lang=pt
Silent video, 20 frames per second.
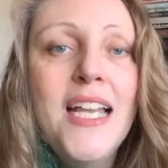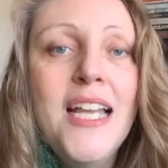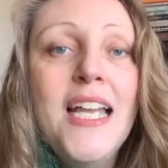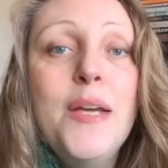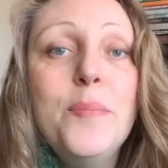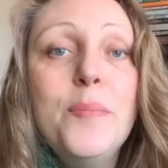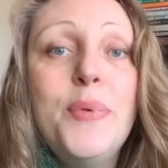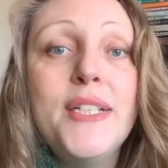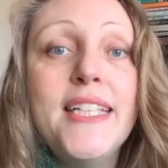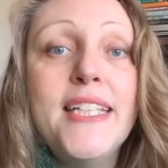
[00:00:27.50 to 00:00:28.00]

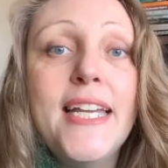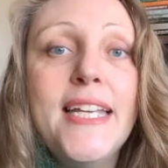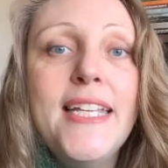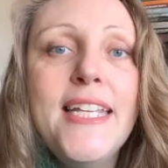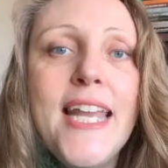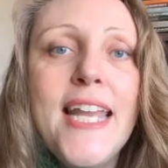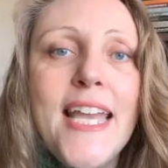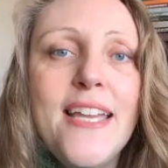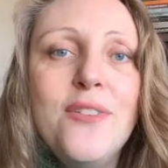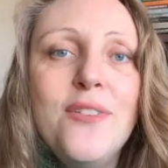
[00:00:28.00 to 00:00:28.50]
porque
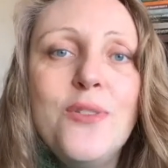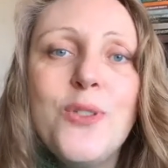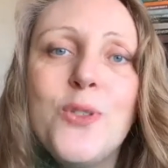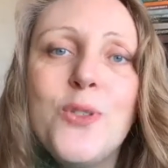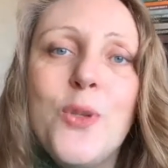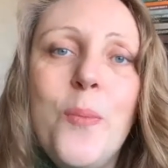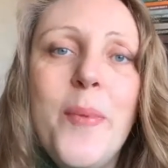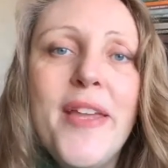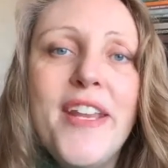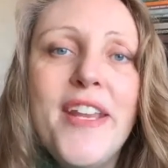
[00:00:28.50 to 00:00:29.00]
nem os
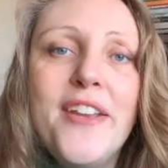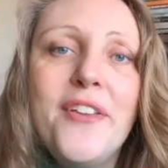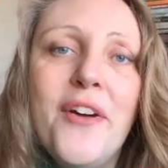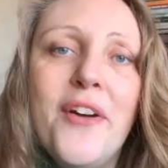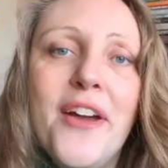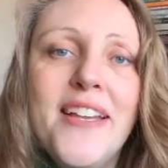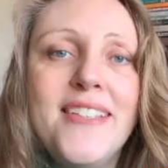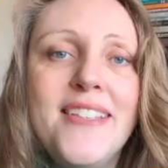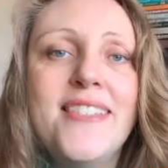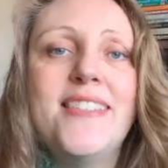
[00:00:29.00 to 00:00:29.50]

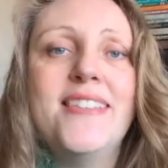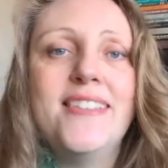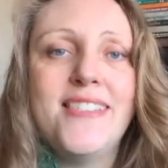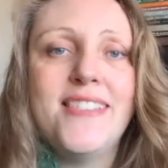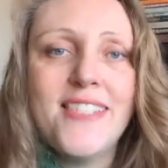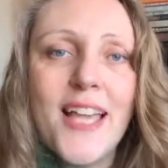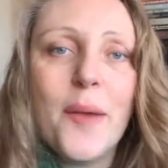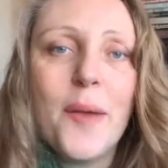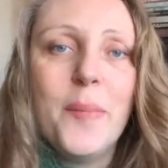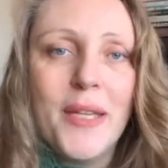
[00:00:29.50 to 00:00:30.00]
super-heróis
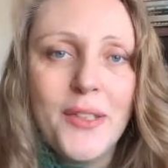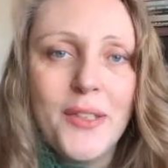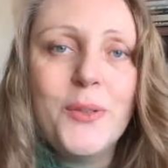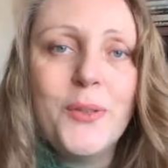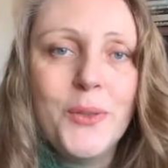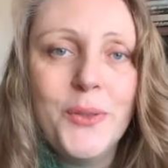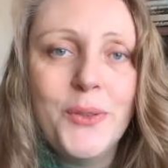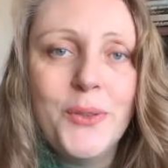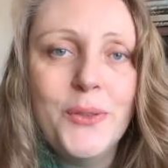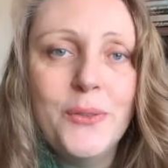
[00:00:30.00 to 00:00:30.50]
sabem
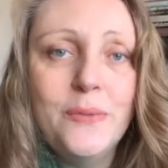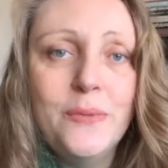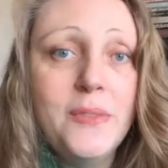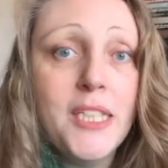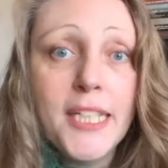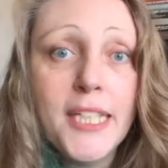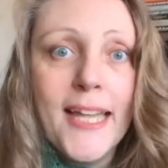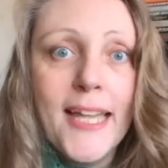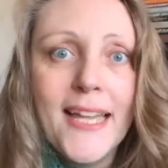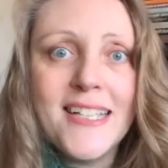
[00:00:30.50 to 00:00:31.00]
tudo.
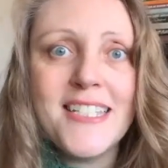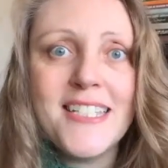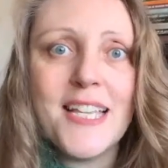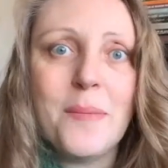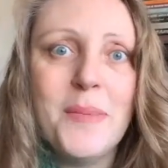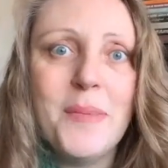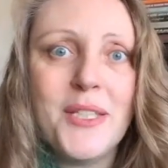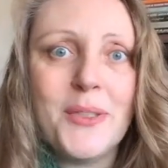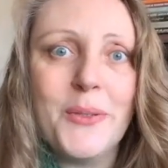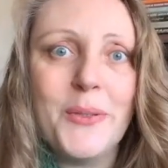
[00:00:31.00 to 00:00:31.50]
Ninguém
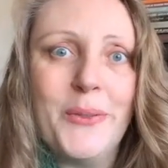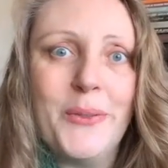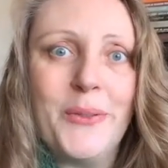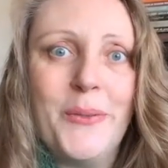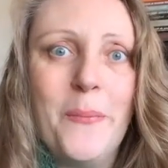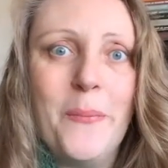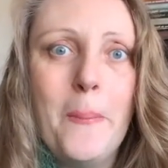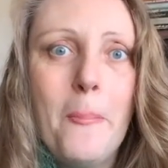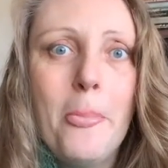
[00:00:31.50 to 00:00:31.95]
sabe tudo.